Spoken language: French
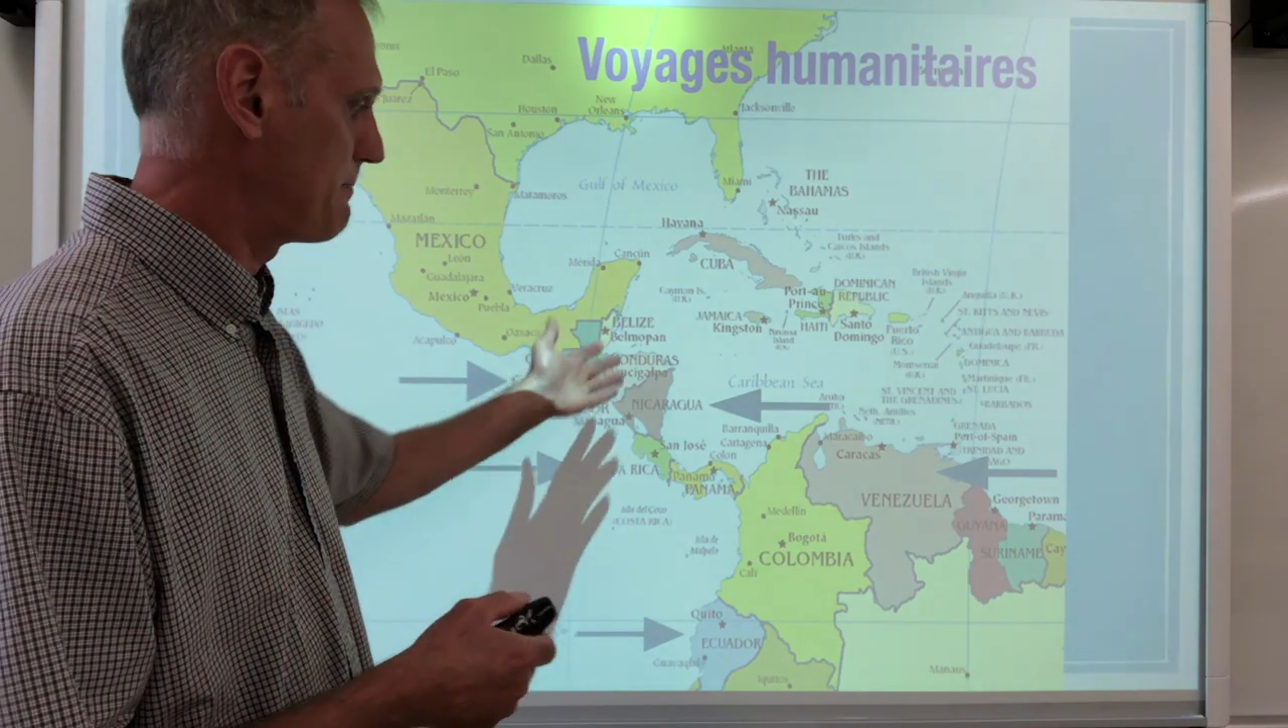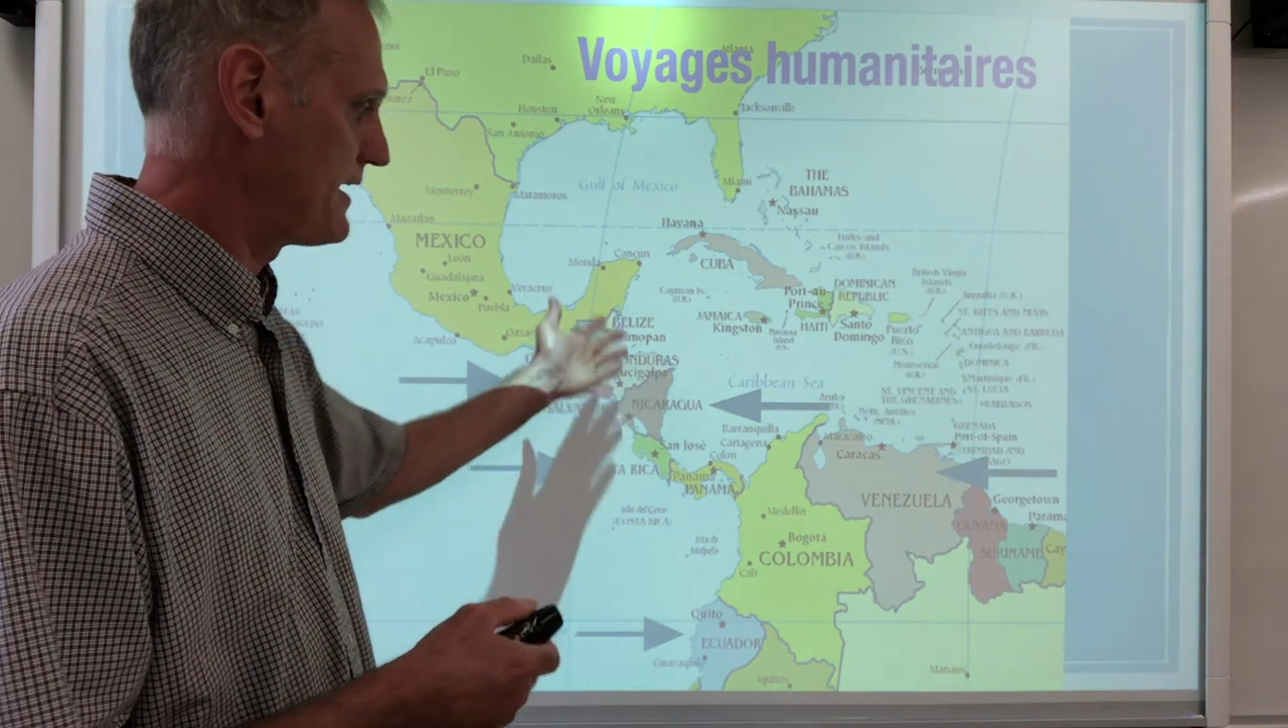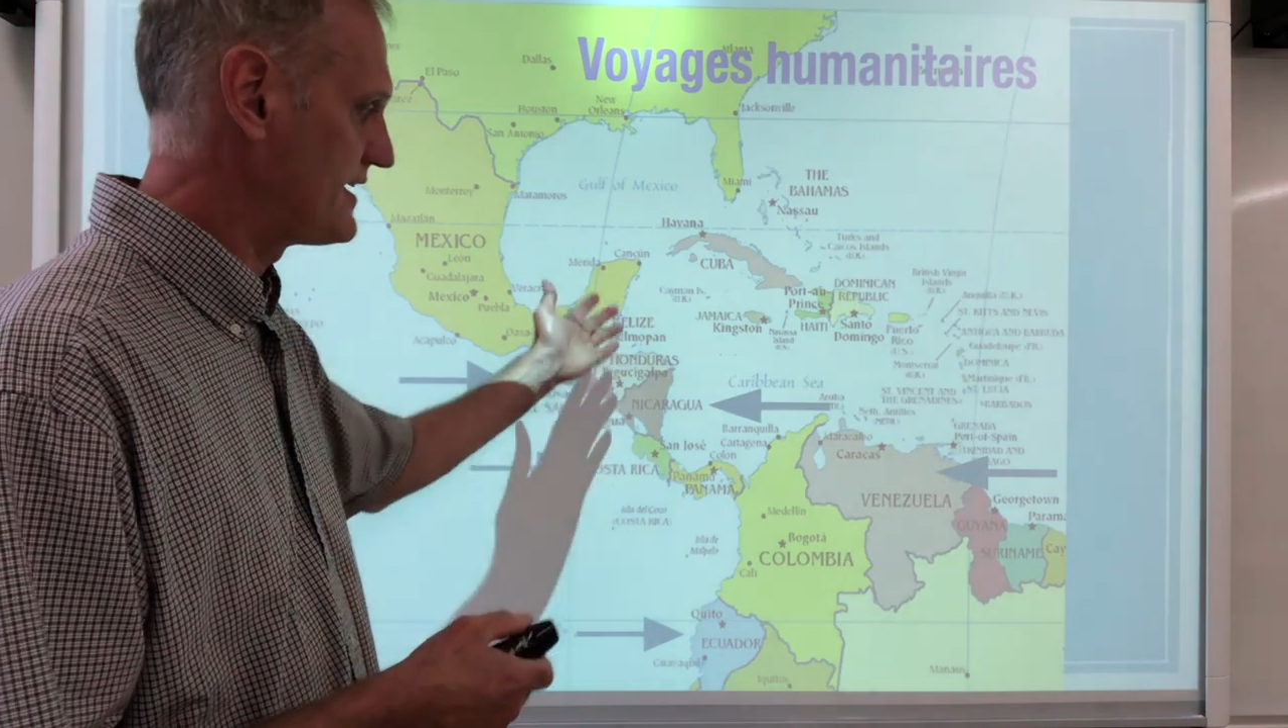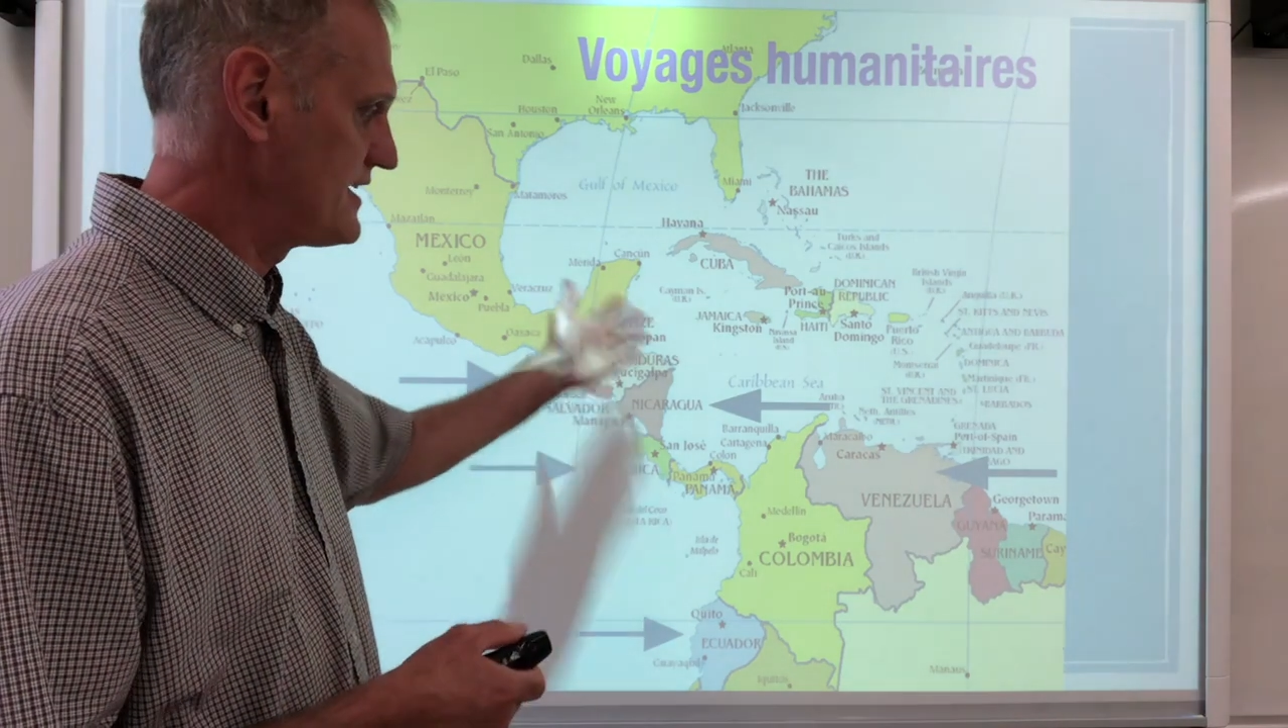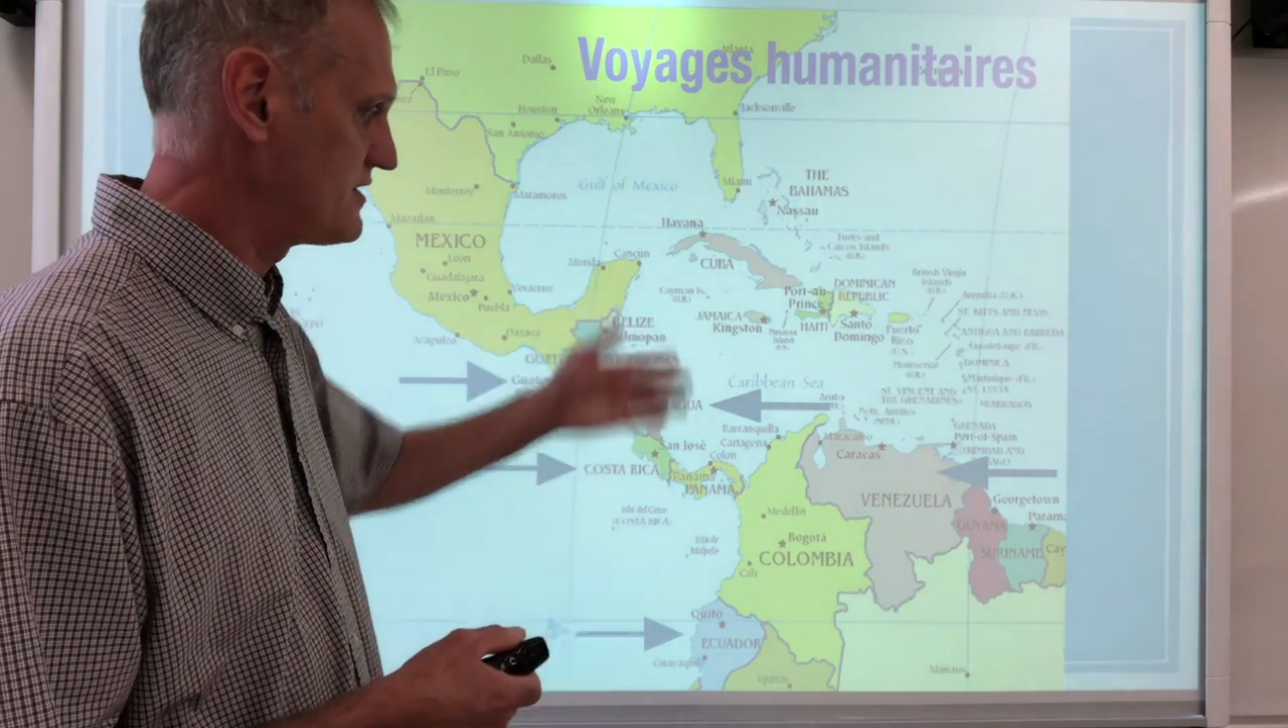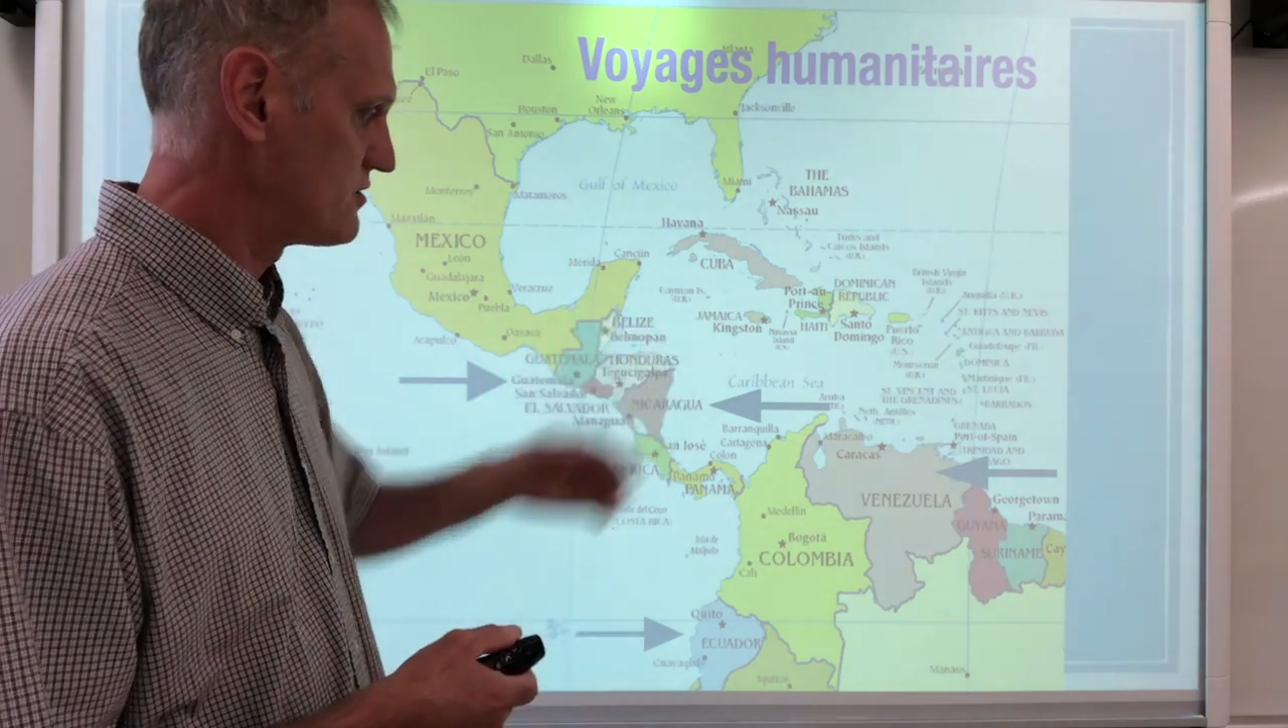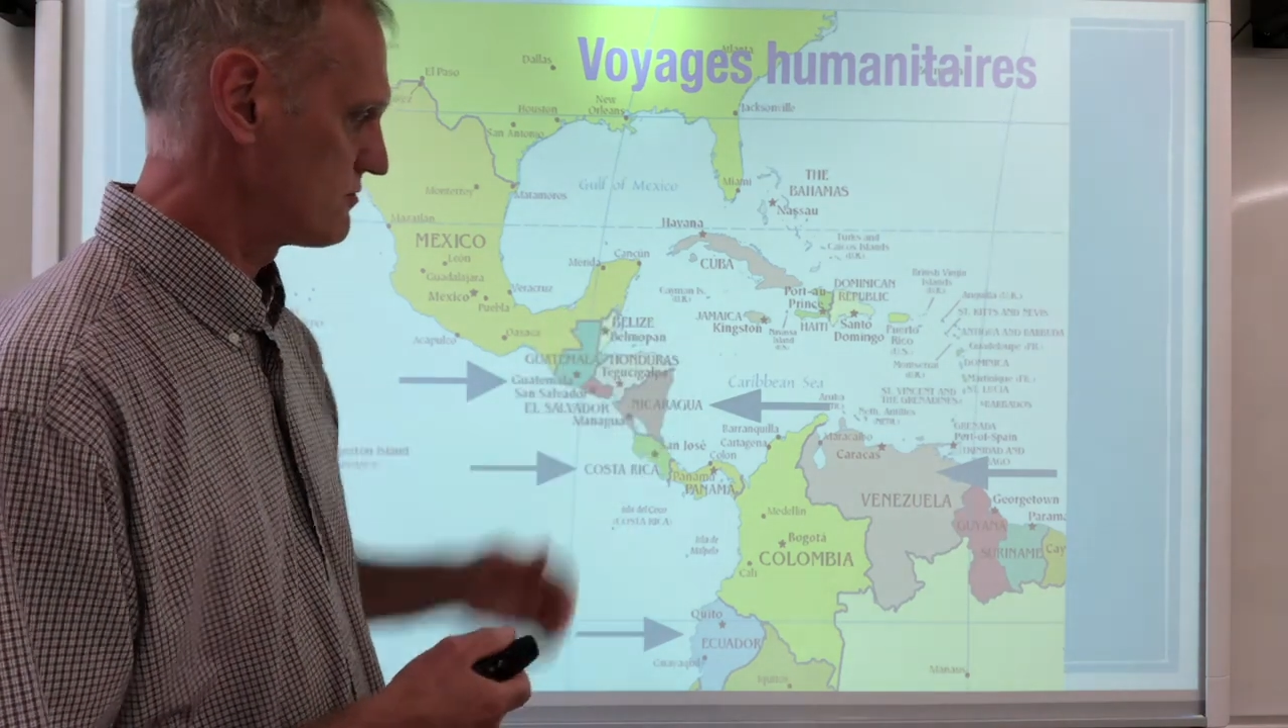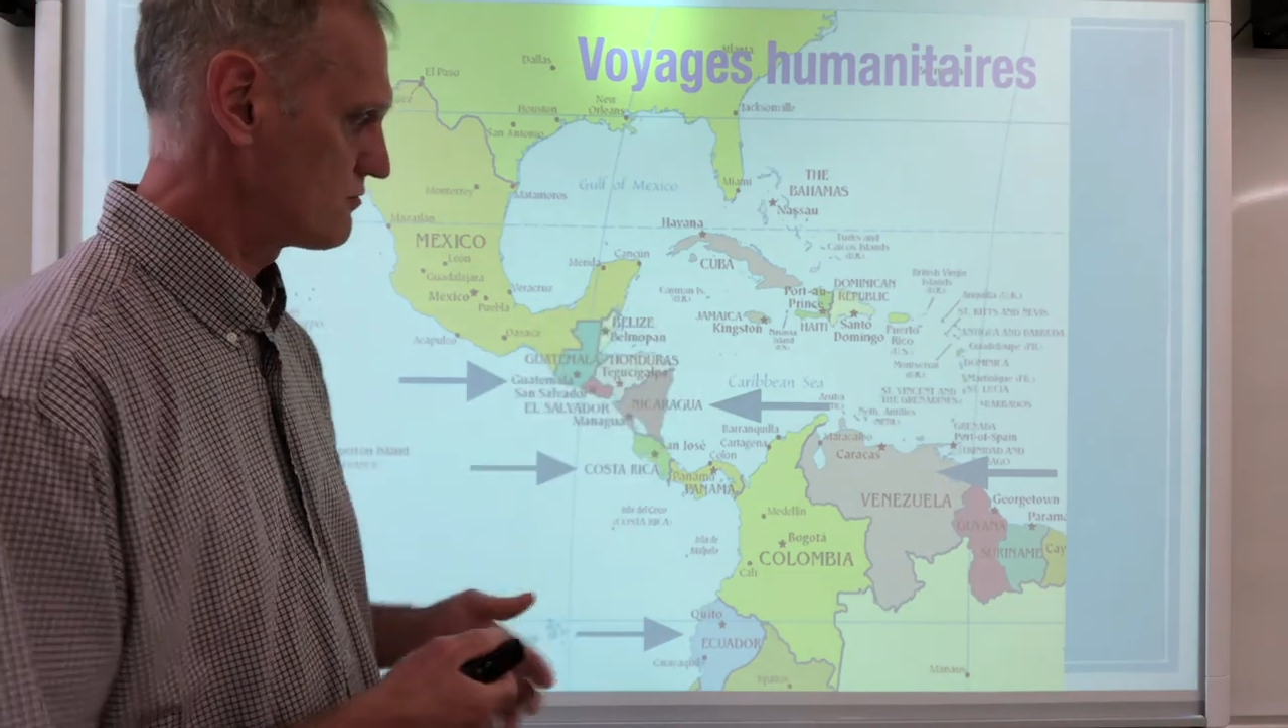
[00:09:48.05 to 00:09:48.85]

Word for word: pays